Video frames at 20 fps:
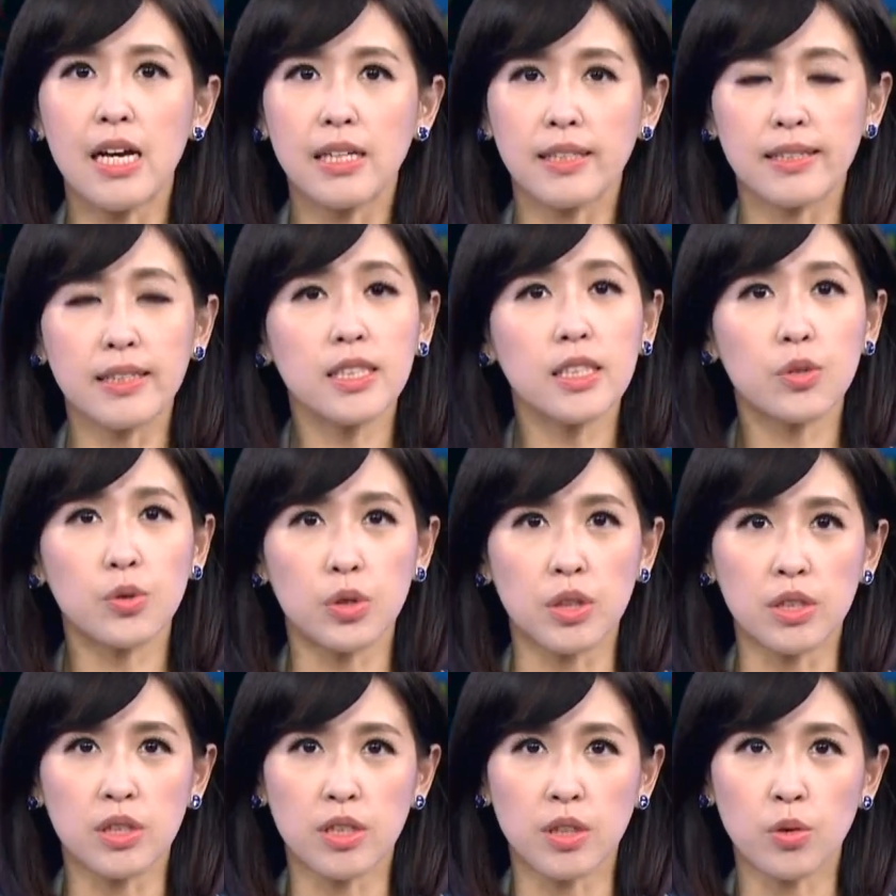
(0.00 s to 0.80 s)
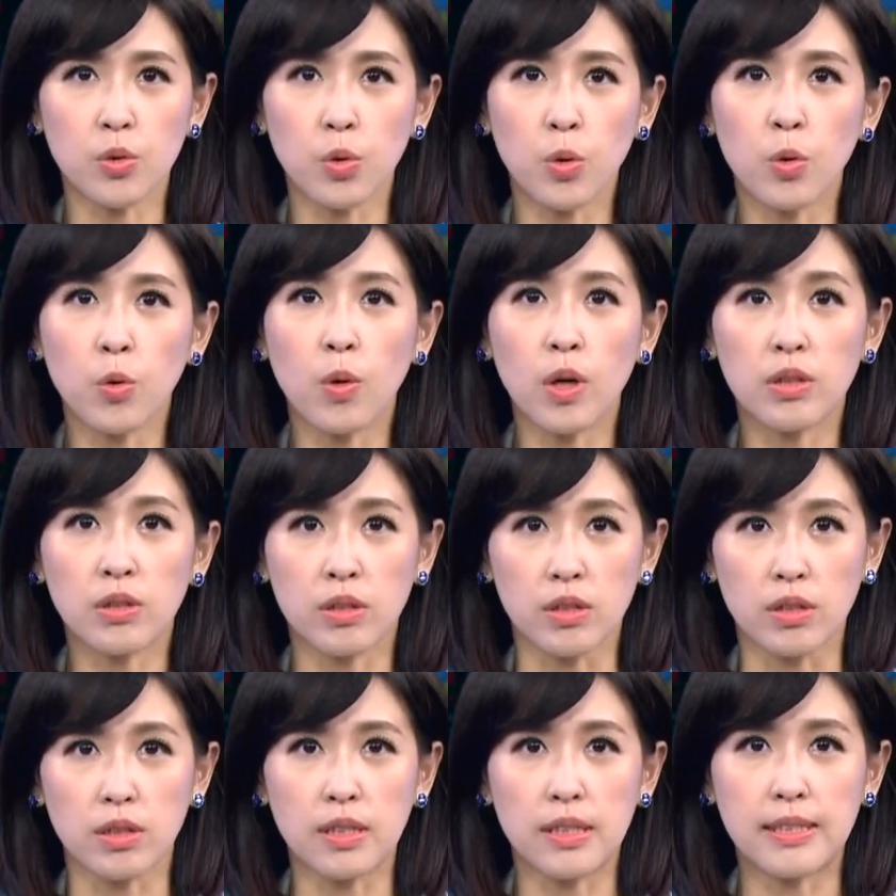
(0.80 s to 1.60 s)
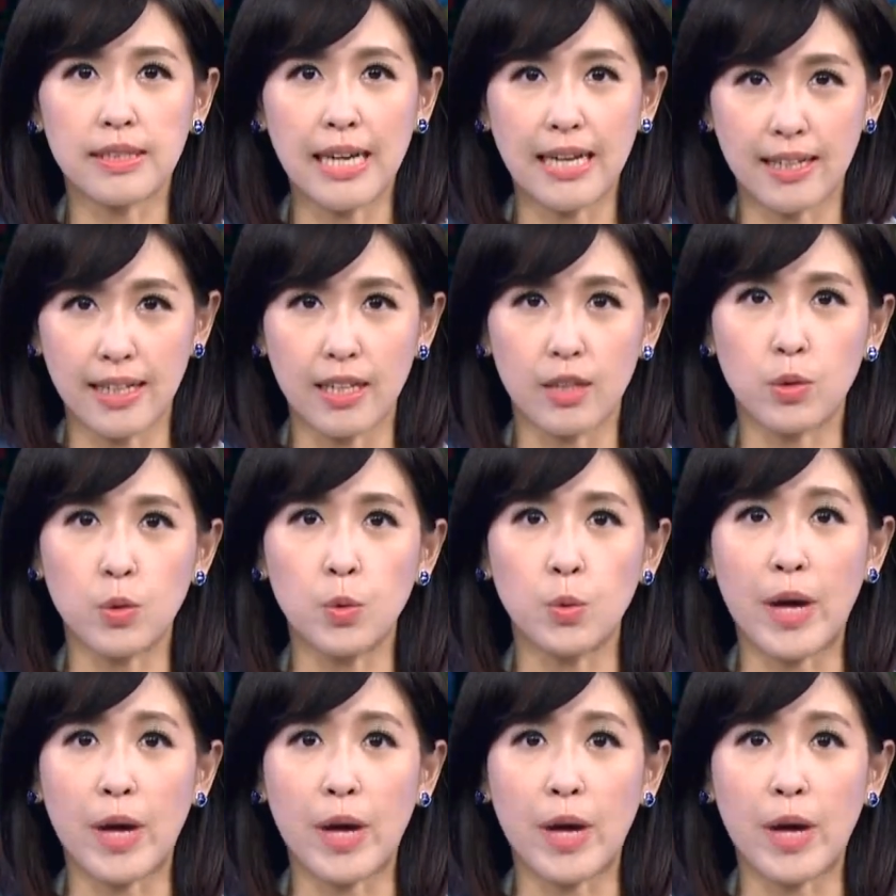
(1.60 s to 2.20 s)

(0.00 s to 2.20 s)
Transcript: 死者全身脱光，只剩下内裤，